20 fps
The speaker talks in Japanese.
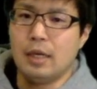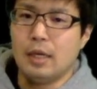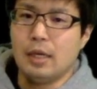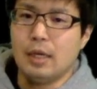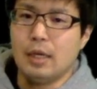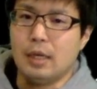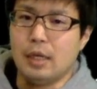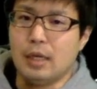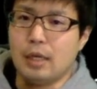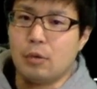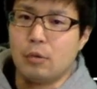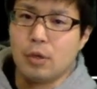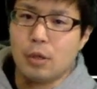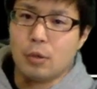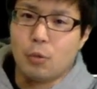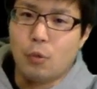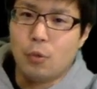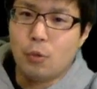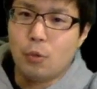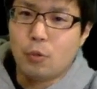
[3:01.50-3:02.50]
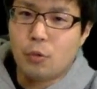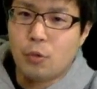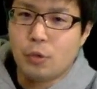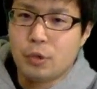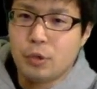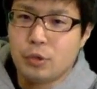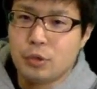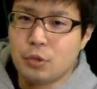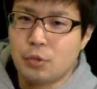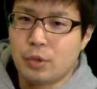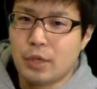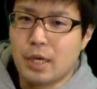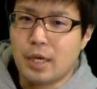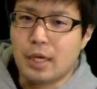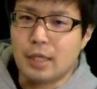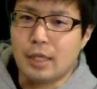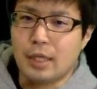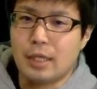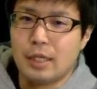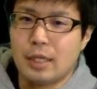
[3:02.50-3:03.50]
えー、これこ、こういう条件
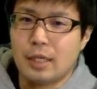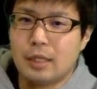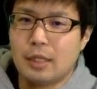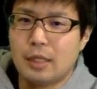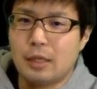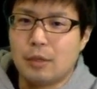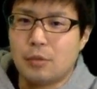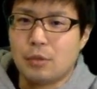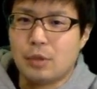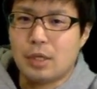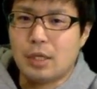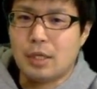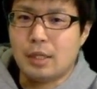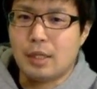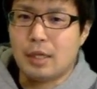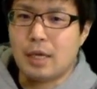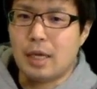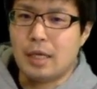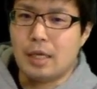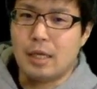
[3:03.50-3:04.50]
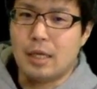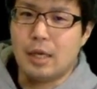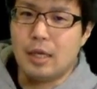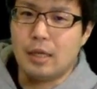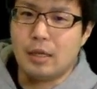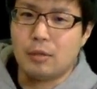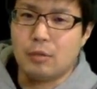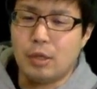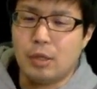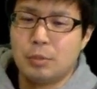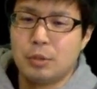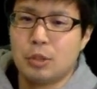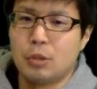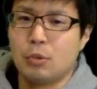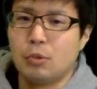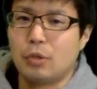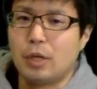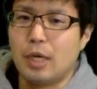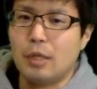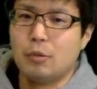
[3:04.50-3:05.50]
が成り立っているとき、なんか、ええっと、イプシロン
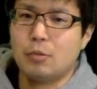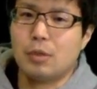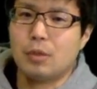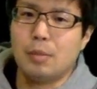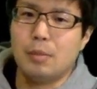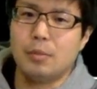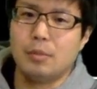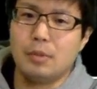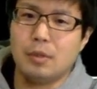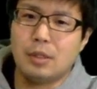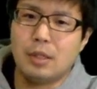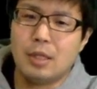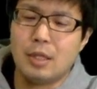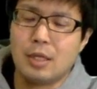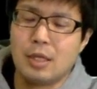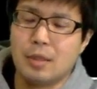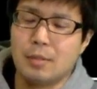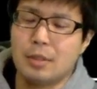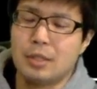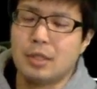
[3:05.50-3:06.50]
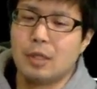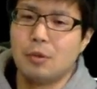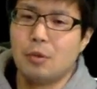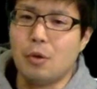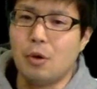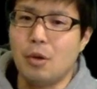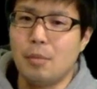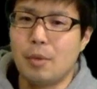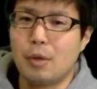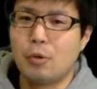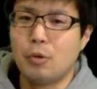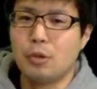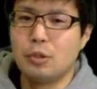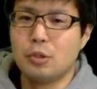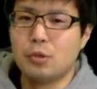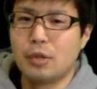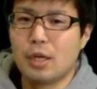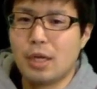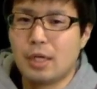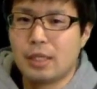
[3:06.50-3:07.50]
とか N とか出てきてますけど、まあ、こういう
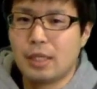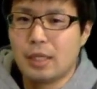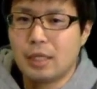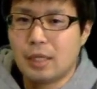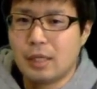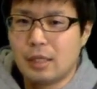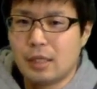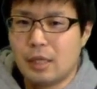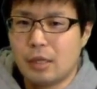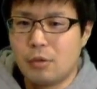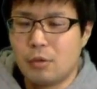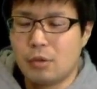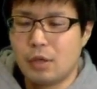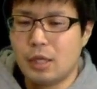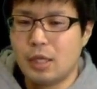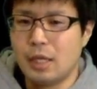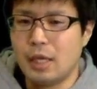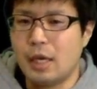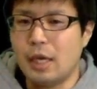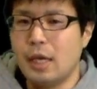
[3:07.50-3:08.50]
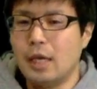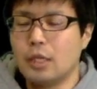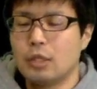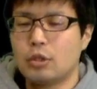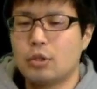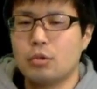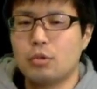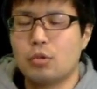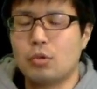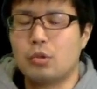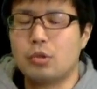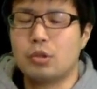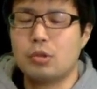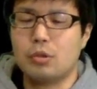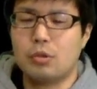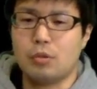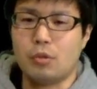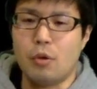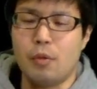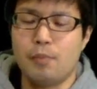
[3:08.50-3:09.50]
条件が成り立っているときに収束す
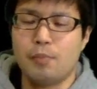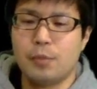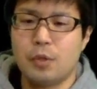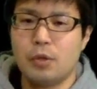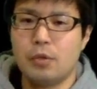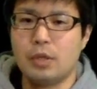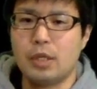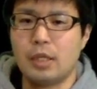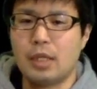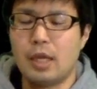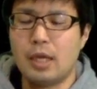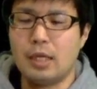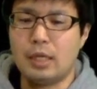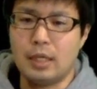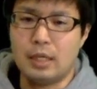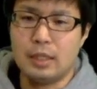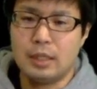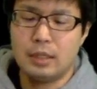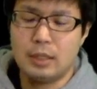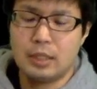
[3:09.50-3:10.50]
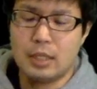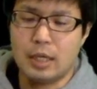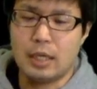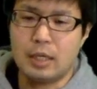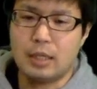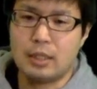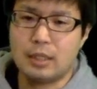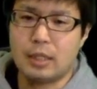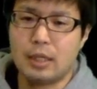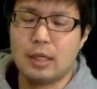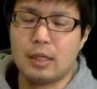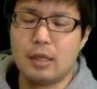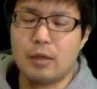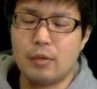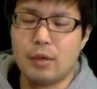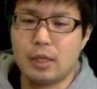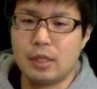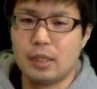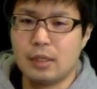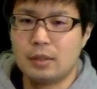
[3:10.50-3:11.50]
るというふうに定義、えー、されている
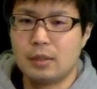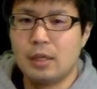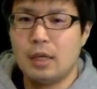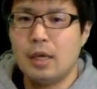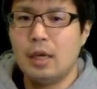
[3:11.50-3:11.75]
わけです。